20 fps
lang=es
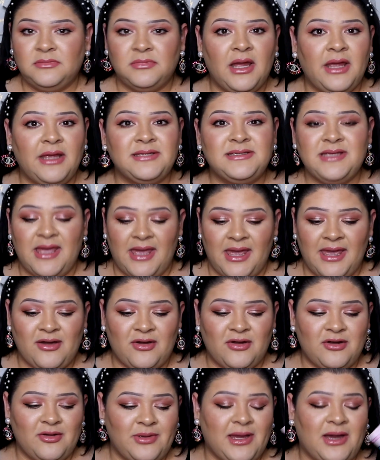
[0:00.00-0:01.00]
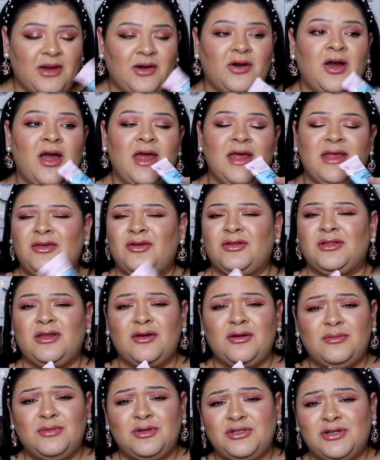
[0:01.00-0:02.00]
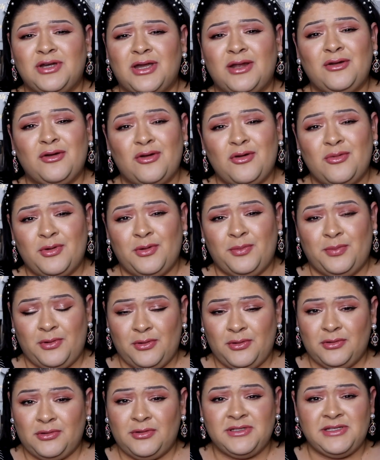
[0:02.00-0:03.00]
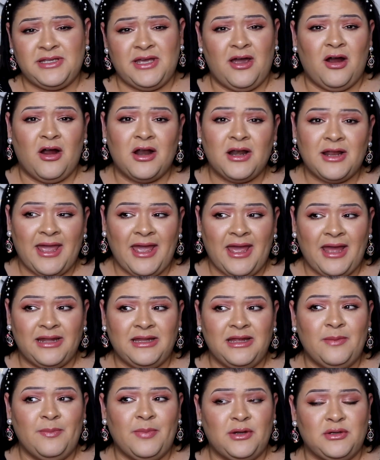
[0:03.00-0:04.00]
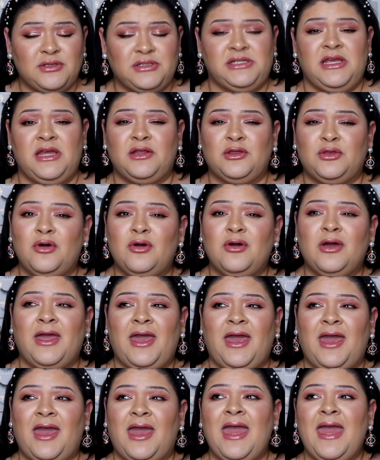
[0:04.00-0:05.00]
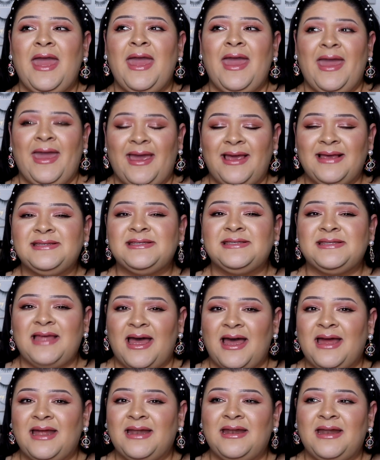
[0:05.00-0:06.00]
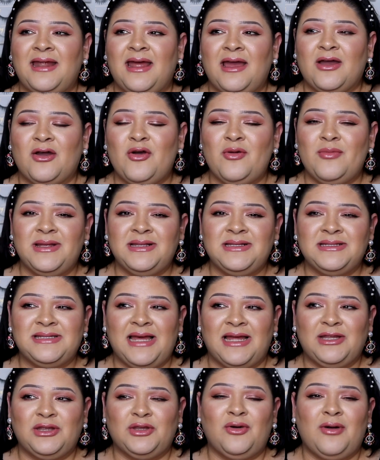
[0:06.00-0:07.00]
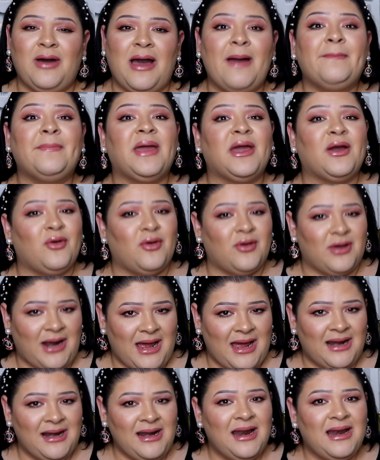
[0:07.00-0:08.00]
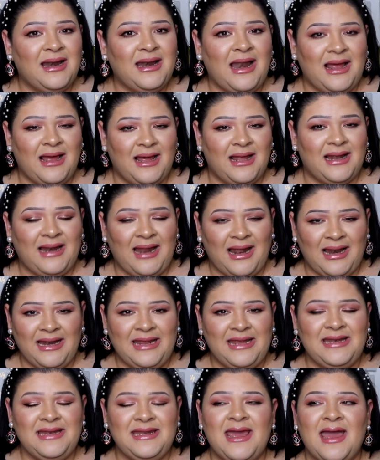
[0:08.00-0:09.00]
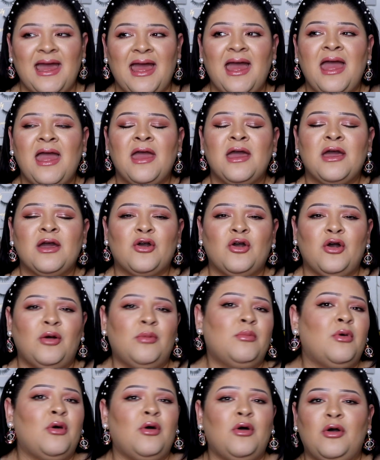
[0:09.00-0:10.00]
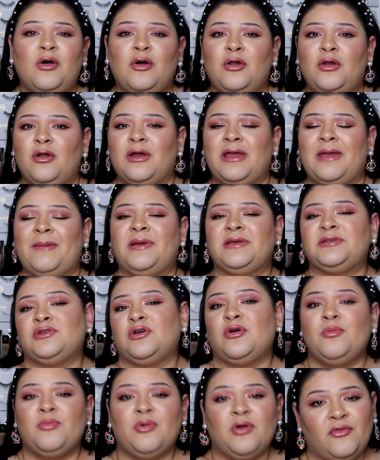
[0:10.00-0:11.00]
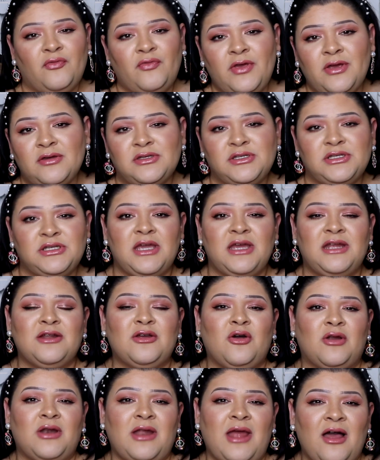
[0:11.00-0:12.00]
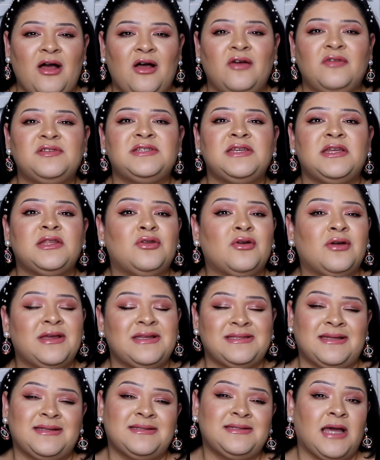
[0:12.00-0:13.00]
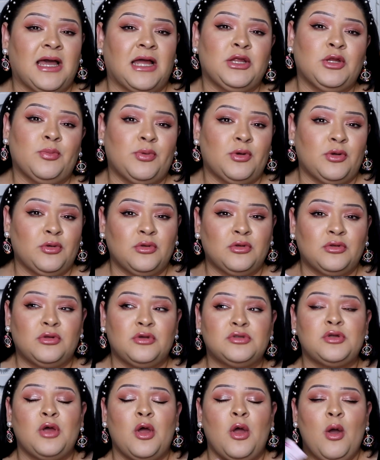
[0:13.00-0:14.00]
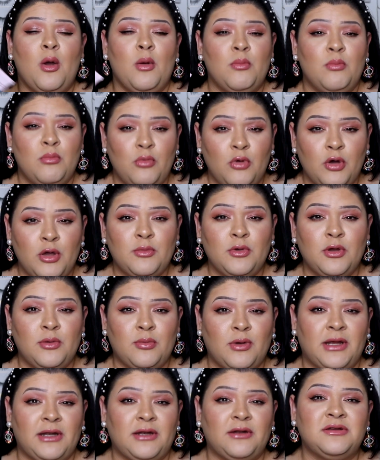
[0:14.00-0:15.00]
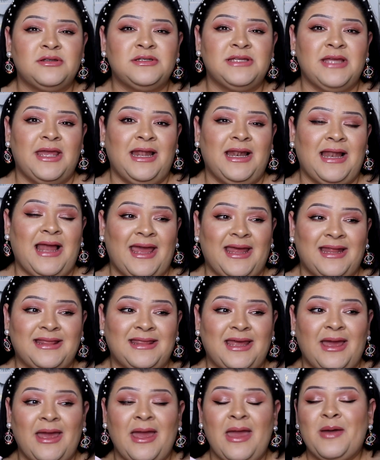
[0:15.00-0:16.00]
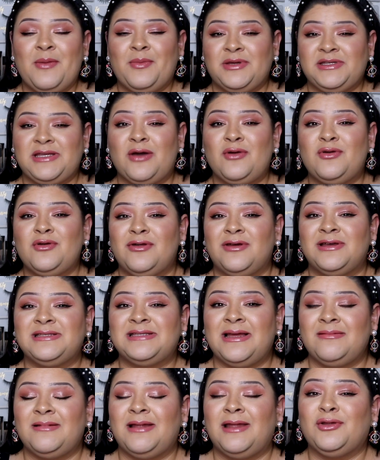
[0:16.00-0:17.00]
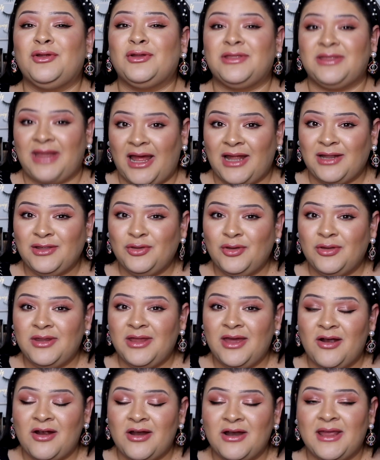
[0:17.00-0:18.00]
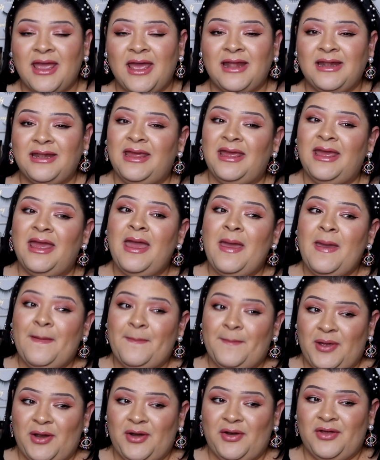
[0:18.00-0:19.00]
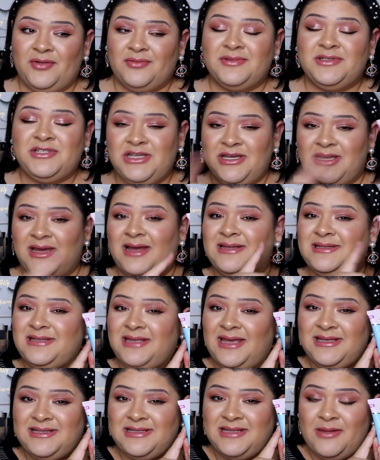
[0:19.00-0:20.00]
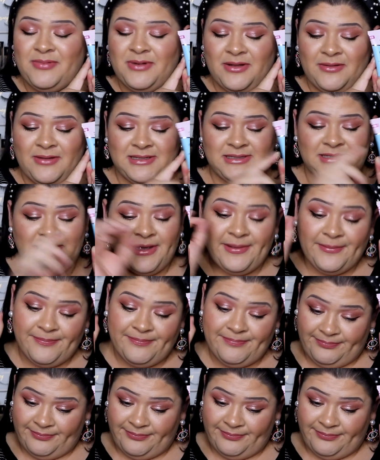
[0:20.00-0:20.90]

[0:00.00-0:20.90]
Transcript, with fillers: Es económico. Yo tengo mucho que no compro productos de hard candy, pero siento que están eh, comenzando a mejorar la, línea, como lo que pasó con Profusion, con Elf. Siento que están sacando productos muy muy buenos y la gente pues aún no está hablando tanto de hard candy pero chicas esta prebase